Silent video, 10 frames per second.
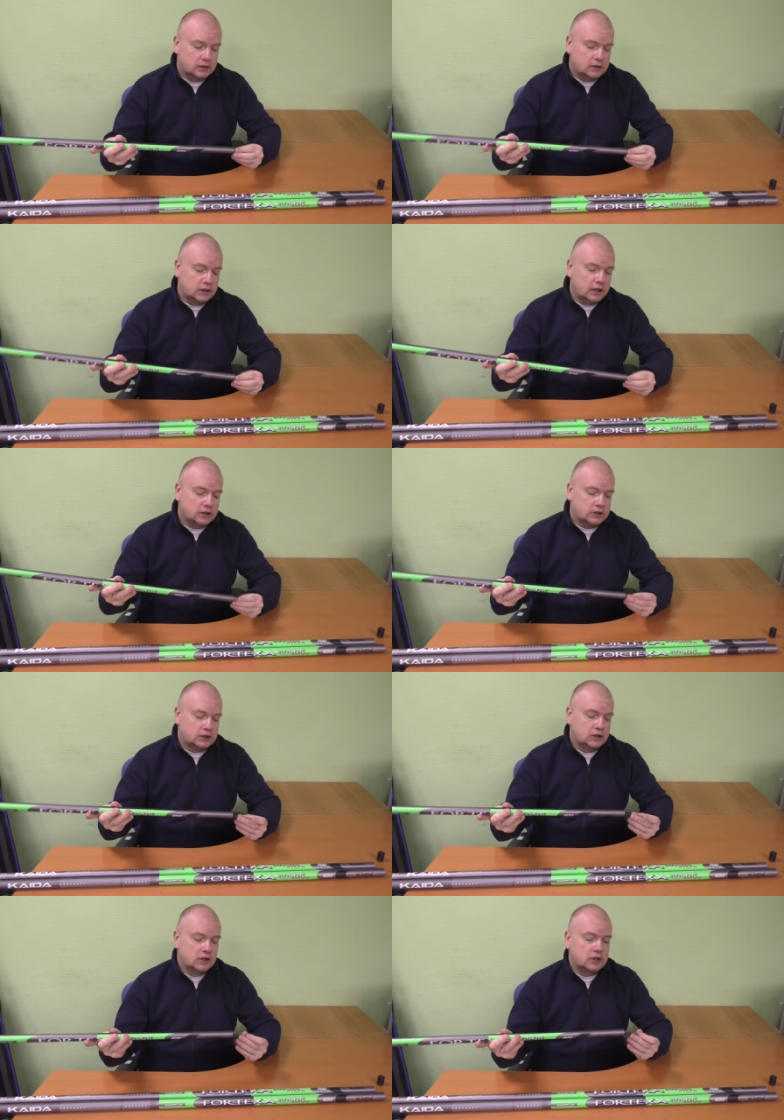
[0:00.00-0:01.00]

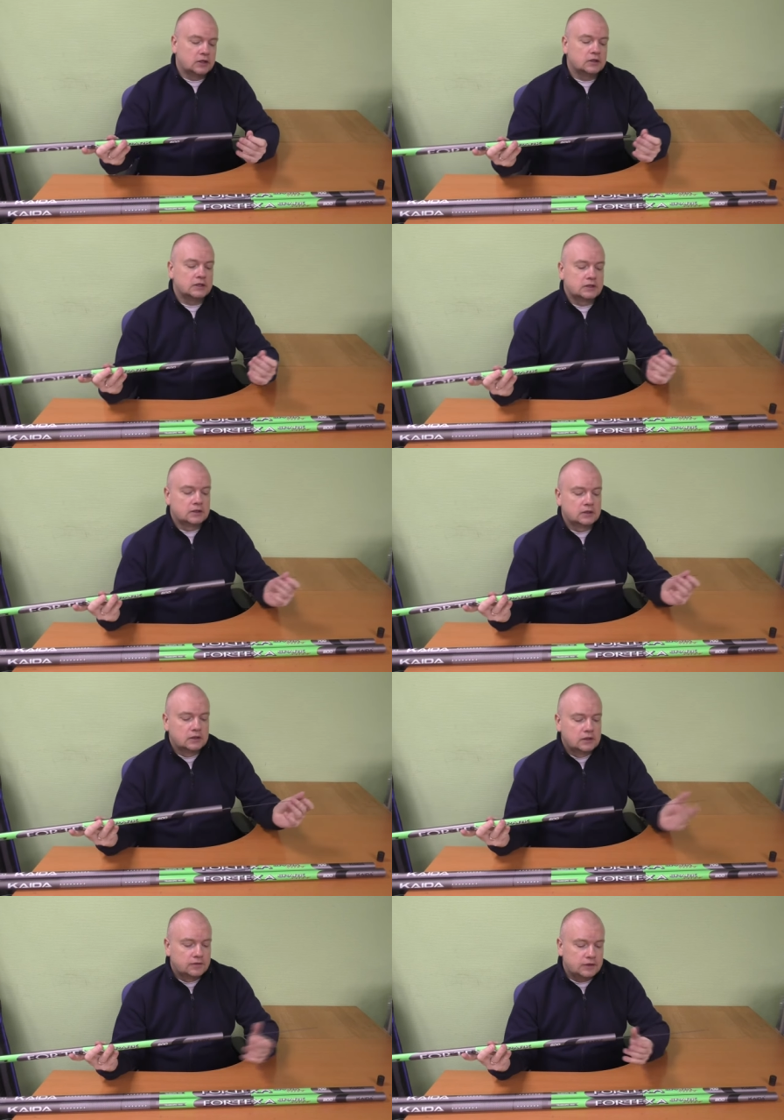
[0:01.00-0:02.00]
Дальше хлыст
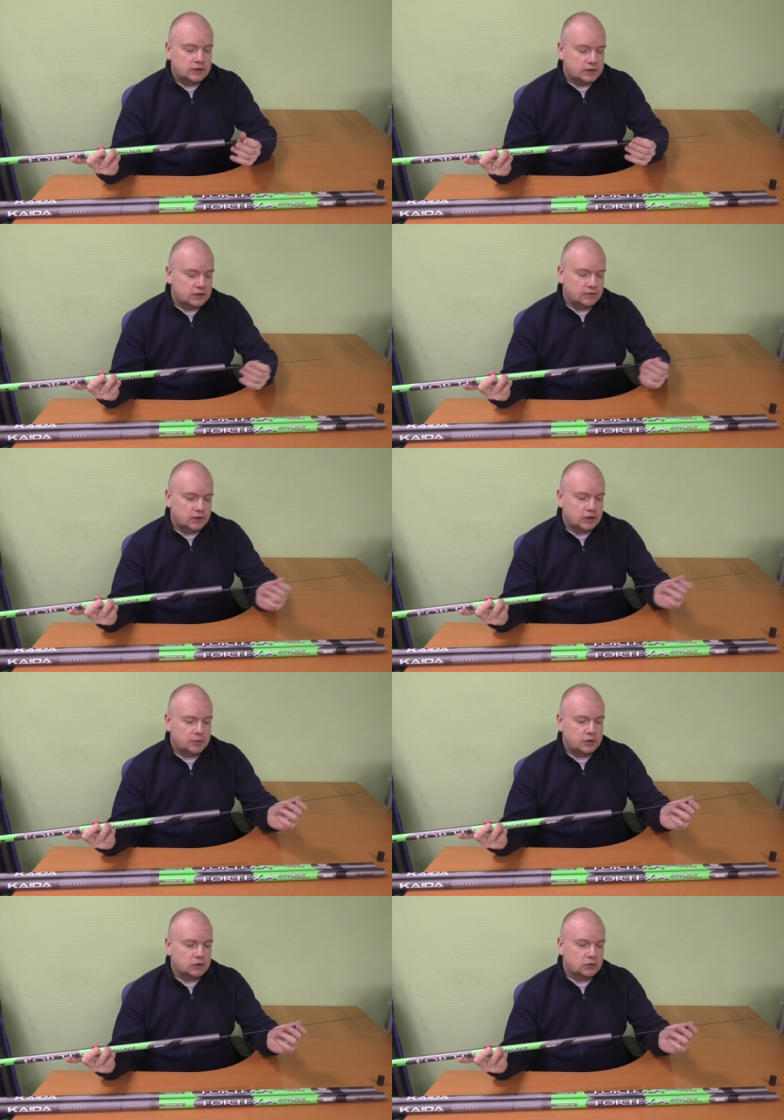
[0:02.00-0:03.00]
все стифы
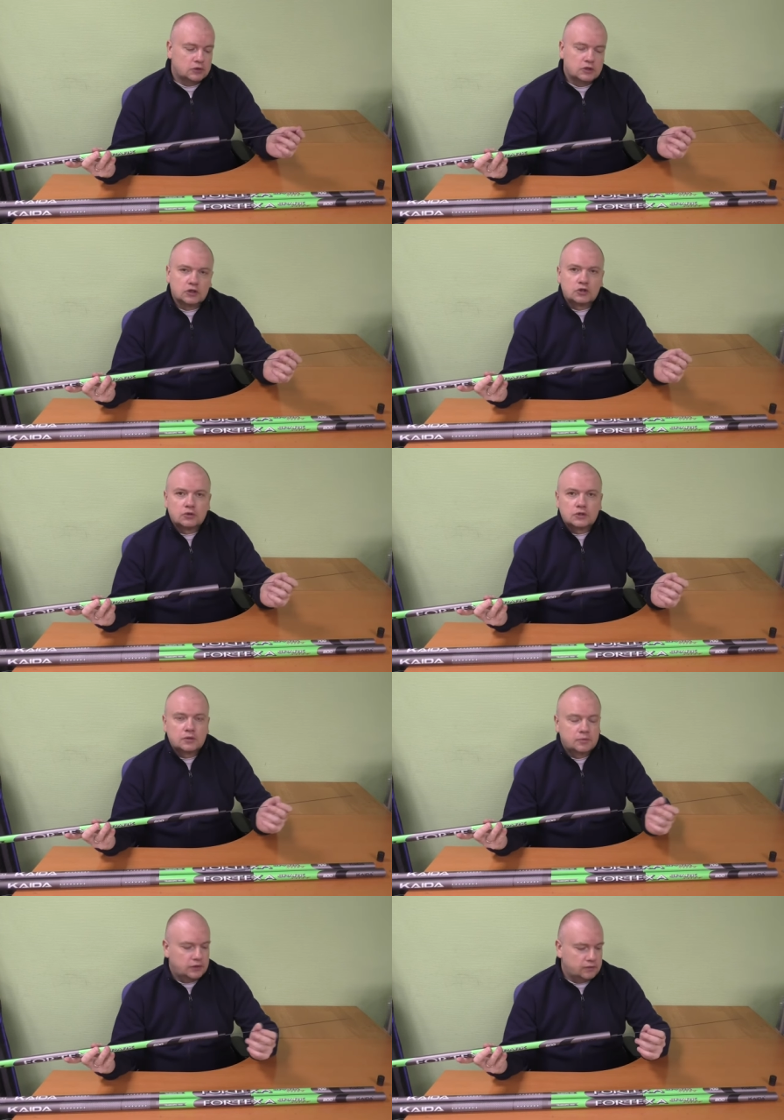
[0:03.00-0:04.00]
комплектуются
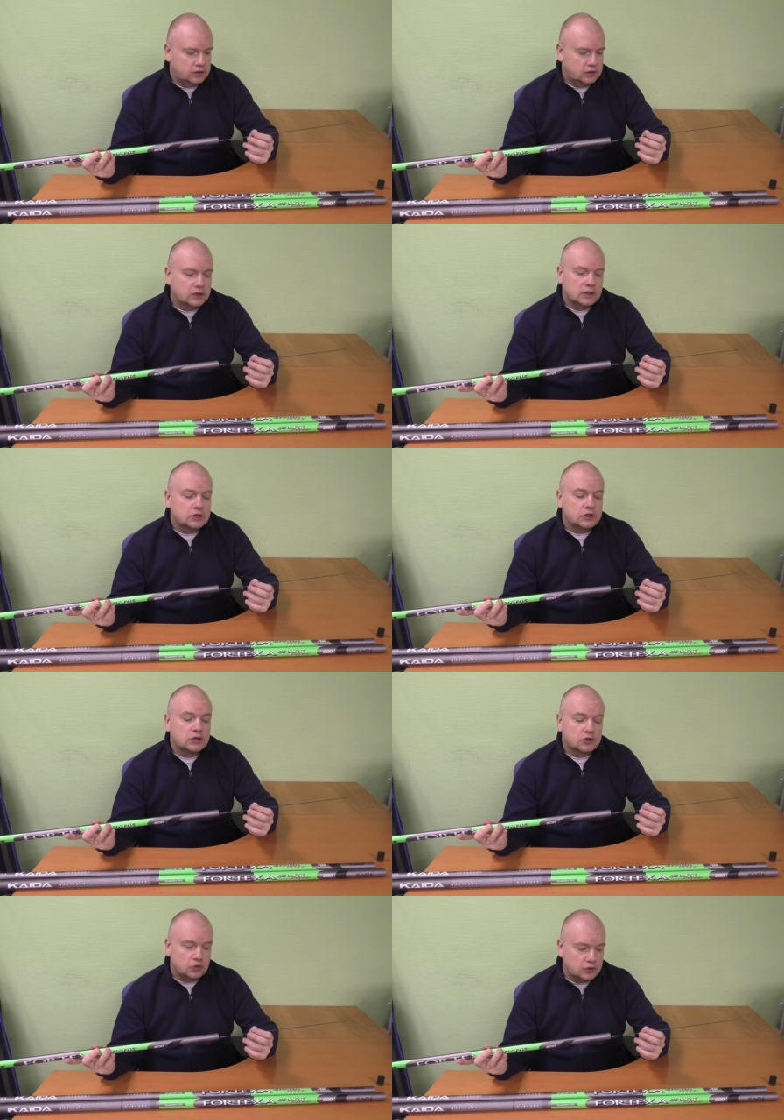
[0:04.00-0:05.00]
жестким, привит... Э,
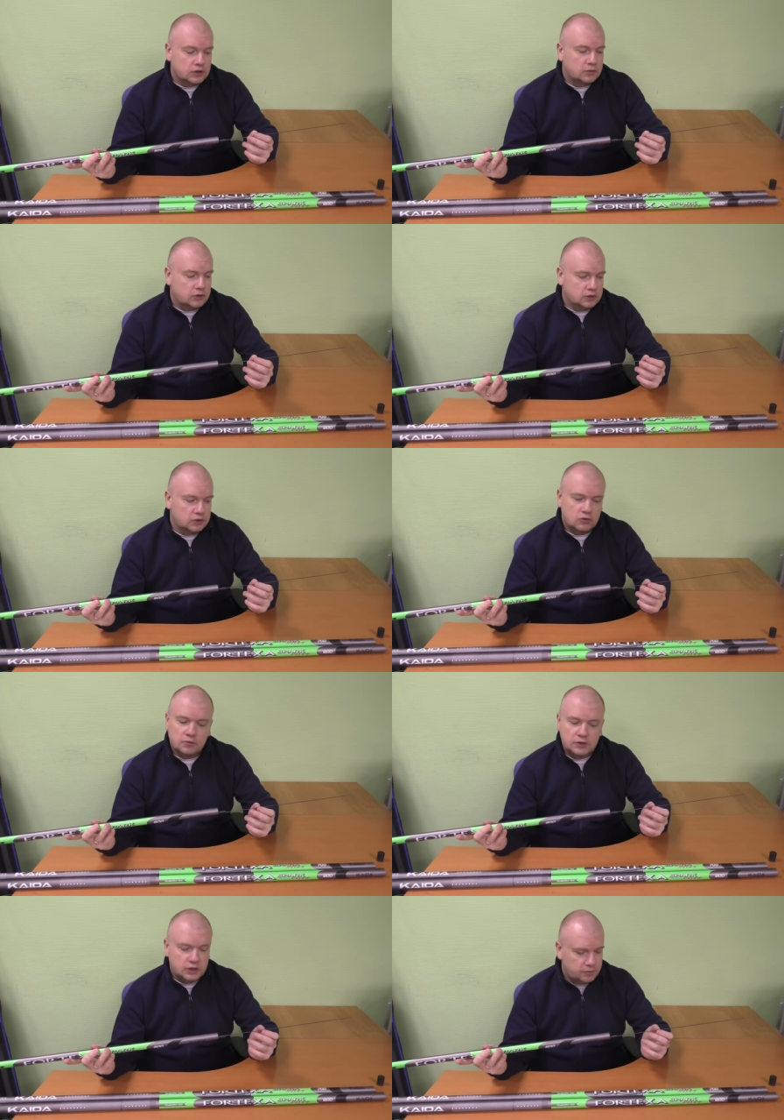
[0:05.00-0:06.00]
жестким
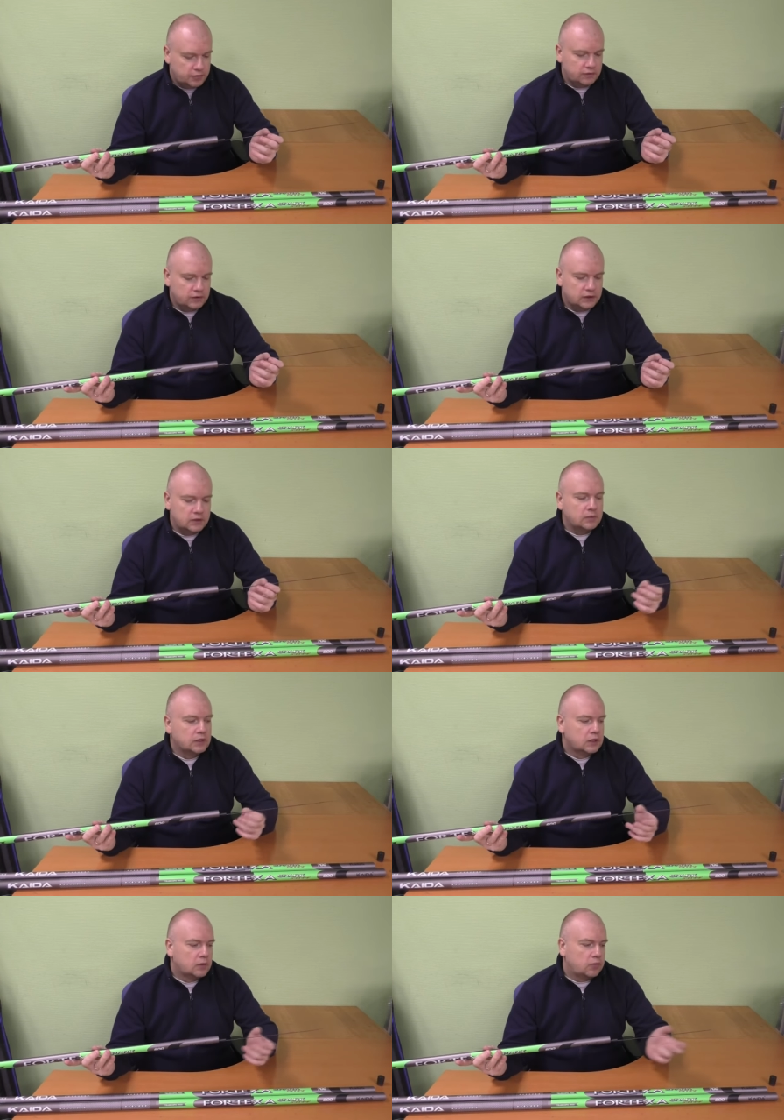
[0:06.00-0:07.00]
холстом, не привитым,
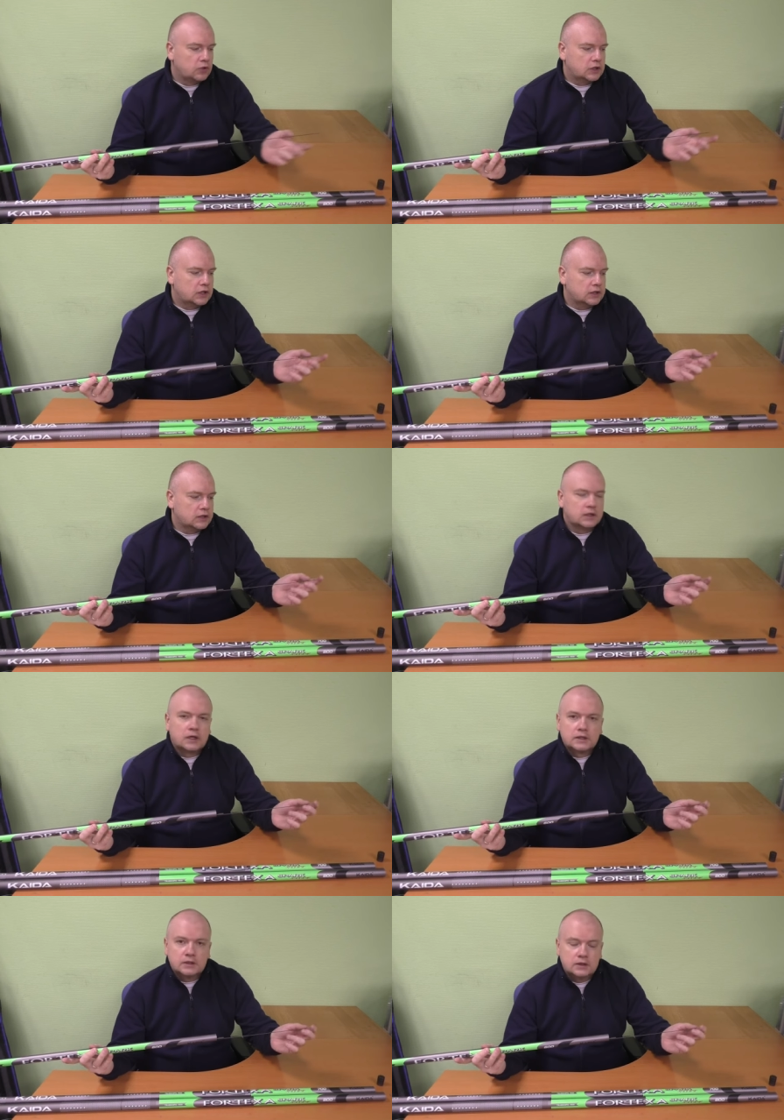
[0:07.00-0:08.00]
под коннектор
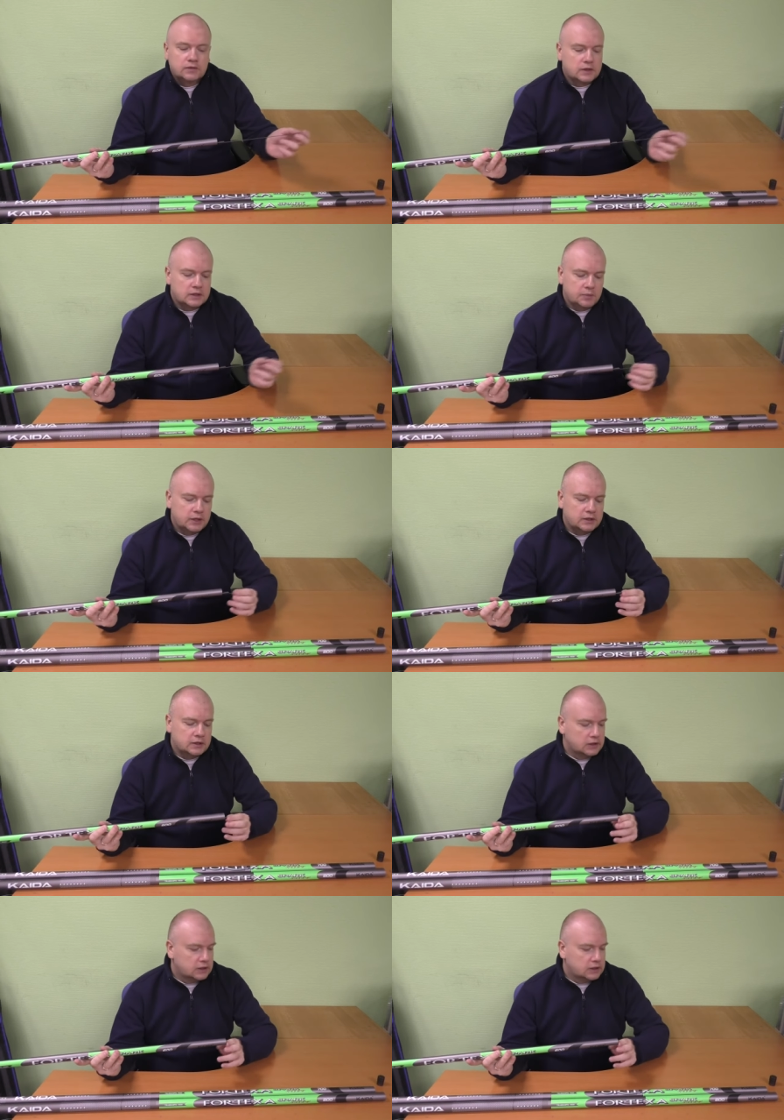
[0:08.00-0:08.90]
1,25